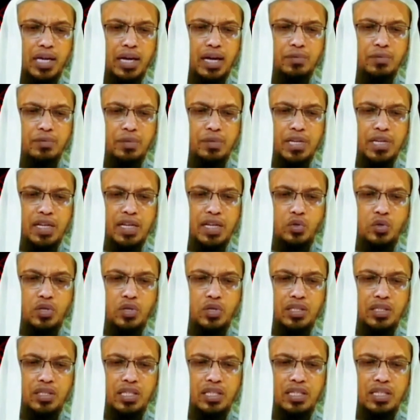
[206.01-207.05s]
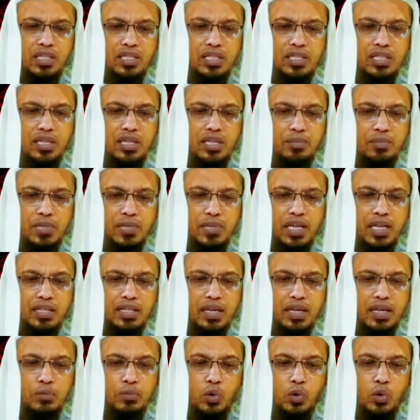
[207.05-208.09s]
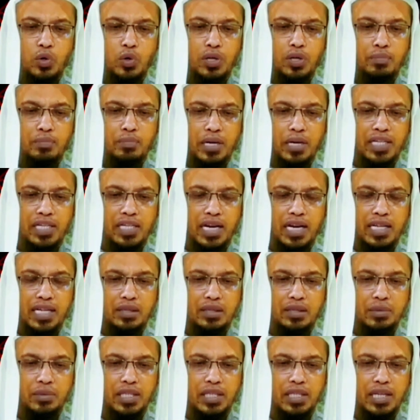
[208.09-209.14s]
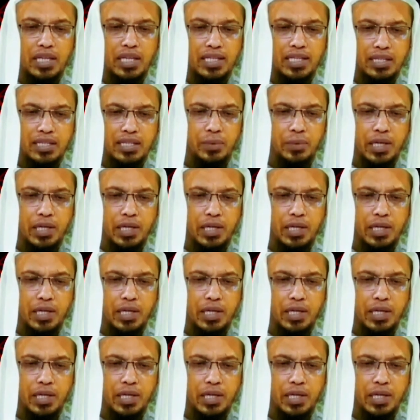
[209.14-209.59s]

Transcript: এমনি মিরাজ হোসেন জানতে চেয়েছেন বিয়ের দেন মোহর বাকি রাখা যাবে কি না যাবে